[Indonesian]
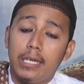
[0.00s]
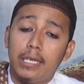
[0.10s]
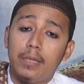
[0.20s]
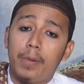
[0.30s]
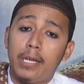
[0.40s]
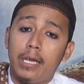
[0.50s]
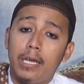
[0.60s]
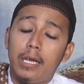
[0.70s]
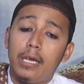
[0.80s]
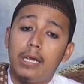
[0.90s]
daripada
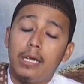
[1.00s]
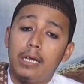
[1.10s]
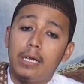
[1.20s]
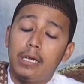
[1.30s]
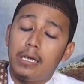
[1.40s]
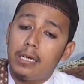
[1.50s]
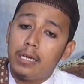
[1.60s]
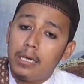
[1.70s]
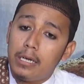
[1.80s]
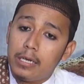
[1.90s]
uh,
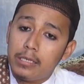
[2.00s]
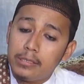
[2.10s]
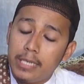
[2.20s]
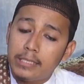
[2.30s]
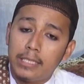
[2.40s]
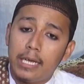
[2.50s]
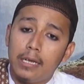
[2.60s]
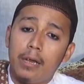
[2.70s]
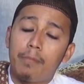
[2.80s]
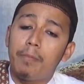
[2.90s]
eh, jaza
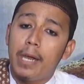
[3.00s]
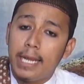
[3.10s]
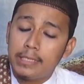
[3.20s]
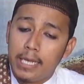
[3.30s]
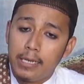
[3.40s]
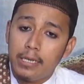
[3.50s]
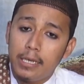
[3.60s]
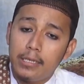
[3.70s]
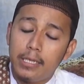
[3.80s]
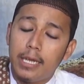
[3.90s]
pembalasan
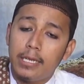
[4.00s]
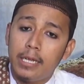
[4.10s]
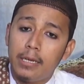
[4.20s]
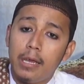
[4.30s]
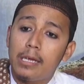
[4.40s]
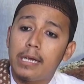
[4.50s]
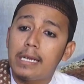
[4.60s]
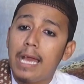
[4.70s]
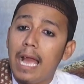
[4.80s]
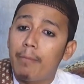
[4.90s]
tidak ada lain
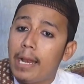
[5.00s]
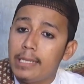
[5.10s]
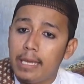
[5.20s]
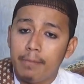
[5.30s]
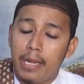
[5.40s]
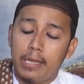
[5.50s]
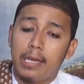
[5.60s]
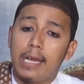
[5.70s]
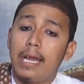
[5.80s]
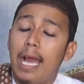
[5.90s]
karena amalnya
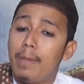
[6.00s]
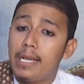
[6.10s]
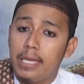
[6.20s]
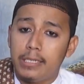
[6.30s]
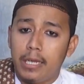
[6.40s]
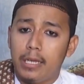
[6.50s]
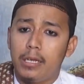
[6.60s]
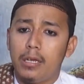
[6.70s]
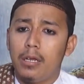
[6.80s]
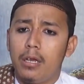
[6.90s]
mereka karena amalnya dia
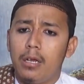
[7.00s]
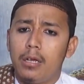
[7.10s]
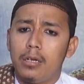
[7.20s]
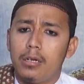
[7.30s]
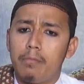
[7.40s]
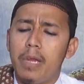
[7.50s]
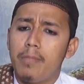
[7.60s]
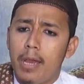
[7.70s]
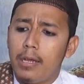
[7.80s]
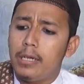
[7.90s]

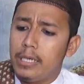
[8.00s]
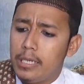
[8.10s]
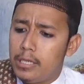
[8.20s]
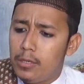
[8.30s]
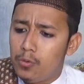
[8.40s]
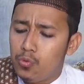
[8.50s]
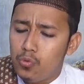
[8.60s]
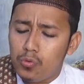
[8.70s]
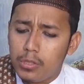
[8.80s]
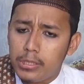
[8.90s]
memang ini di,
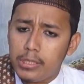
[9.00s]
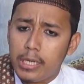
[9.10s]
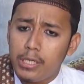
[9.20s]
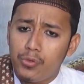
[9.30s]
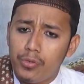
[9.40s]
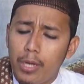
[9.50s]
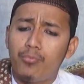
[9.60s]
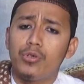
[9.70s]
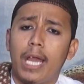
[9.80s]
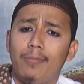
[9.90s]
dulu ketika di dunia
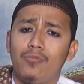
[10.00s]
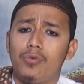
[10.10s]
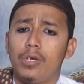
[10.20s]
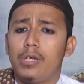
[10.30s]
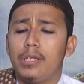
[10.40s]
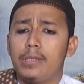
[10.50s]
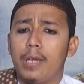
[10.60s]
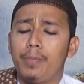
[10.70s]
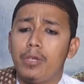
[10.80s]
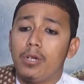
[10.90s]
budakmu
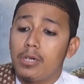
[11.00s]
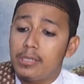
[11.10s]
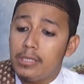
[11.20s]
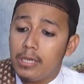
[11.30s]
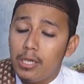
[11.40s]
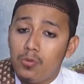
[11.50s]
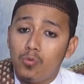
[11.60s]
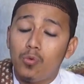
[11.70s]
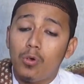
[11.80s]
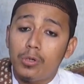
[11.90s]
tapi ketika
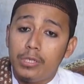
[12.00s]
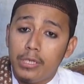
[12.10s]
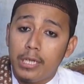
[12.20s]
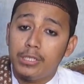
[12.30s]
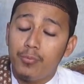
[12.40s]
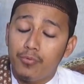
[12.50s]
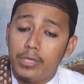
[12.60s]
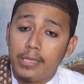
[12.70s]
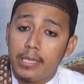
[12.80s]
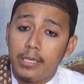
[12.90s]
itu dia si
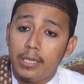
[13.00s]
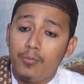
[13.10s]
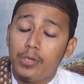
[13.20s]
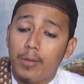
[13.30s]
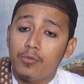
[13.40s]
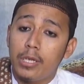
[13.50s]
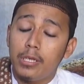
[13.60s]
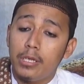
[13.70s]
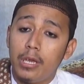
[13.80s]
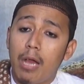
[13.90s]
budak tadi ini budakmu
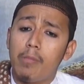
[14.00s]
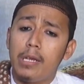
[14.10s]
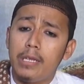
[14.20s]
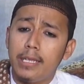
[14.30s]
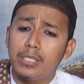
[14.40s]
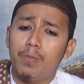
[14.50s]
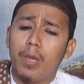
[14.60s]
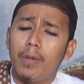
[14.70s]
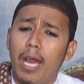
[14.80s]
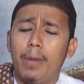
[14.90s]
tadi ini amaliannya
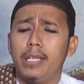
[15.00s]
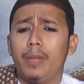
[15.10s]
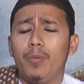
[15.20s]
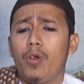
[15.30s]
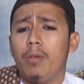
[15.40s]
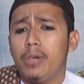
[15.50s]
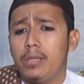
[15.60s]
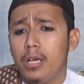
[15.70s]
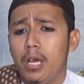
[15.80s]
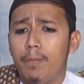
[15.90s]
sebagaimana amalnya Nabi
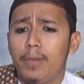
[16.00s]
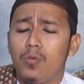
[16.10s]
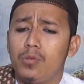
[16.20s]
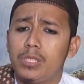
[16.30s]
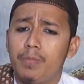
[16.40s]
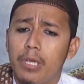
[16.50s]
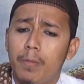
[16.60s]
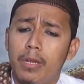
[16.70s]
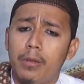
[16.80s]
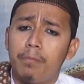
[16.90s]
Muhammad mengikuti
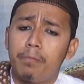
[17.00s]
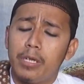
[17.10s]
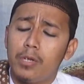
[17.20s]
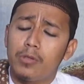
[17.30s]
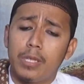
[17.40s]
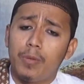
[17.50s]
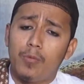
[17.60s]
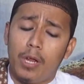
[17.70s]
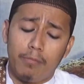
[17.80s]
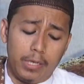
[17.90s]
sebagaimana pengikut Nabi
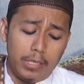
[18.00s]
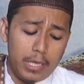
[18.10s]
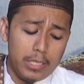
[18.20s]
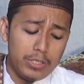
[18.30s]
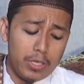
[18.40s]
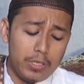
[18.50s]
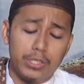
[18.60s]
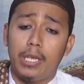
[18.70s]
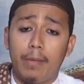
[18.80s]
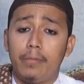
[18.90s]
Muhammad sallallahu
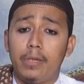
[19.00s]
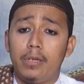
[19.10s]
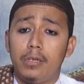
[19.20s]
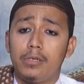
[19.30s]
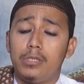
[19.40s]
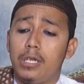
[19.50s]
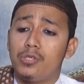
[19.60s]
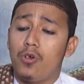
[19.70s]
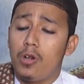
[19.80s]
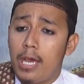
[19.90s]
alaihi wasallam dia
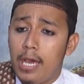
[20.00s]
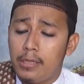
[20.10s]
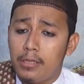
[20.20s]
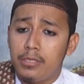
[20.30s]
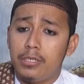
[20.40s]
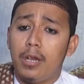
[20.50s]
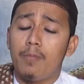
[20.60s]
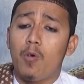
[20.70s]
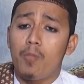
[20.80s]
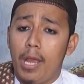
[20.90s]
sholat, dia
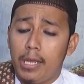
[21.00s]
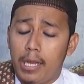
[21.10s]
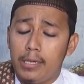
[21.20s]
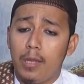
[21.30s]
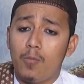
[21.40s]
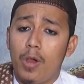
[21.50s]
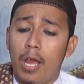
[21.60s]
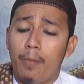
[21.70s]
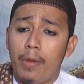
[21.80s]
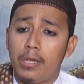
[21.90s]
mau makan, dia mau
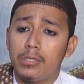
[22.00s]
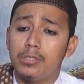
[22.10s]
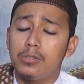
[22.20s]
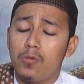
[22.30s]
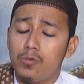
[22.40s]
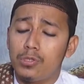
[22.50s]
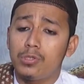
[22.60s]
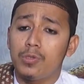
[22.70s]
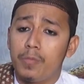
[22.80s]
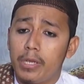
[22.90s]
apa, terus
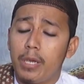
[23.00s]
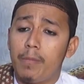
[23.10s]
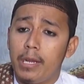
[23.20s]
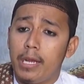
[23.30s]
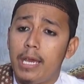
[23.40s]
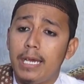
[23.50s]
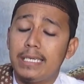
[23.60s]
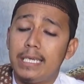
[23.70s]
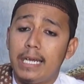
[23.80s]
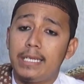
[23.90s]
sebagaimana
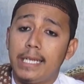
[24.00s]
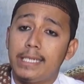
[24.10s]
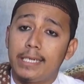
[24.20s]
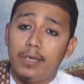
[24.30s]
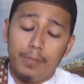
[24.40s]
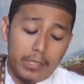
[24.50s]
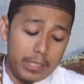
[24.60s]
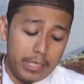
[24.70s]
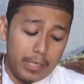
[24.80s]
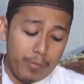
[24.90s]
yang diajarkan oleh
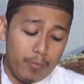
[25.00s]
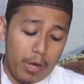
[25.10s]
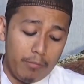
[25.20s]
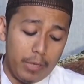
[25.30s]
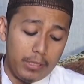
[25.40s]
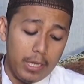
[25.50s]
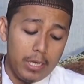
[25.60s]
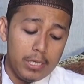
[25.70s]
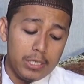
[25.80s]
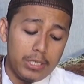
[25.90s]
baginda Nabi Muhammad
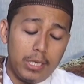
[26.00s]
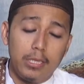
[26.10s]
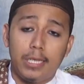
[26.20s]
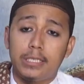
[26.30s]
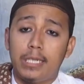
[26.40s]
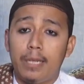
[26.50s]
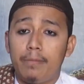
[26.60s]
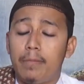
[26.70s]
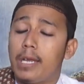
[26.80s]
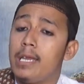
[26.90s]
Sallallahu Alaihi Wasallam.
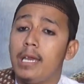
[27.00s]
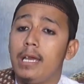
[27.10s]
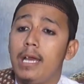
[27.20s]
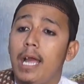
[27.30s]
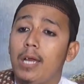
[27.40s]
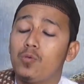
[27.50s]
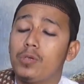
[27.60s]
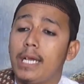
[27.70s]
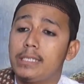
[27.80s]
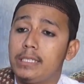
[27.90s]
Makanya aku
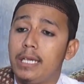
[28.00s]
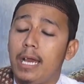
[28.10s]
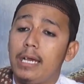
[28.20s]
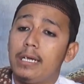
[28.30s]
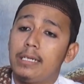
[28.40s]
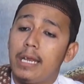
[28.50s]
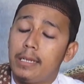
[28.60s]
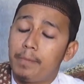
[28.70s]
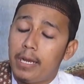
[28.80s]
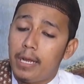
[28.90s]
kasih
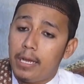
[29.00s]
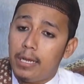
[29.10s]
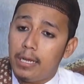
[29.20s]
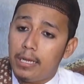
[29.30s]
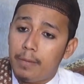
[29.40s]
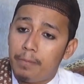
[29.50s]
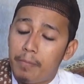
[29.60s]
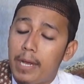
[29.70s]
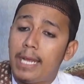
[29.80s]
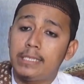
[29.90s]
daripada uh,
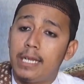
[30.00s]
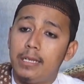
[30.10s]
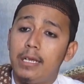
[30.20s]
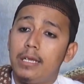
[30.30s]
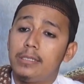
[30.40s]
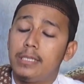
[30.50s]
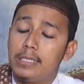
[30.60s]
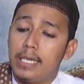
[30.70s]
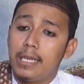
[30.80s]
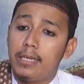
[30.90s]
pembalasan
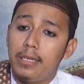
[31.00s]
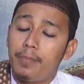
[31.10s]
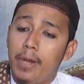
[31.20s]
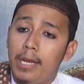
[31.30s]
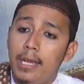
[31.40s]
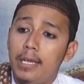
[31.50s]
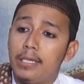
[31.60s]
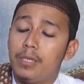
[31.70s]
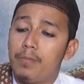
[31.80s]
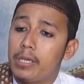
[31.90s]
jazak tadi ini pahala
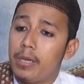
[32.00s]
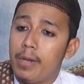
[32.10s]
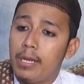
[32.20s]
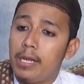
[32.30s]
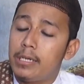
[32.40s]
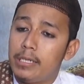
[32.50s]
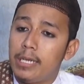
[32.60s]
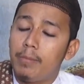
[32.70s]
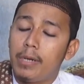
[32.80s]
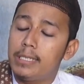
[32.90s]
sebagaimana dia
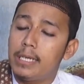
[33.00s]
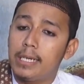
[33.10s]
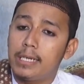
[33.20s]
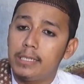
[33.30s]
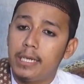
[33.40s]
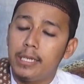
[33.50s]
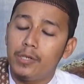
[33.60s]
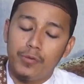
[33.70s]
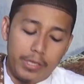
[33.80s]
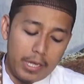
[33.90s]
yang mengajarkan ketika dia
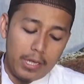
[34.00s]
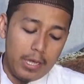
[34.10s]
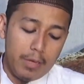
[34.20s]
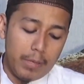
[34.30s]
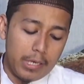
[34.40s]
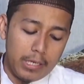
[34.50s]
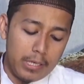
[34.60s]
dunia. Maka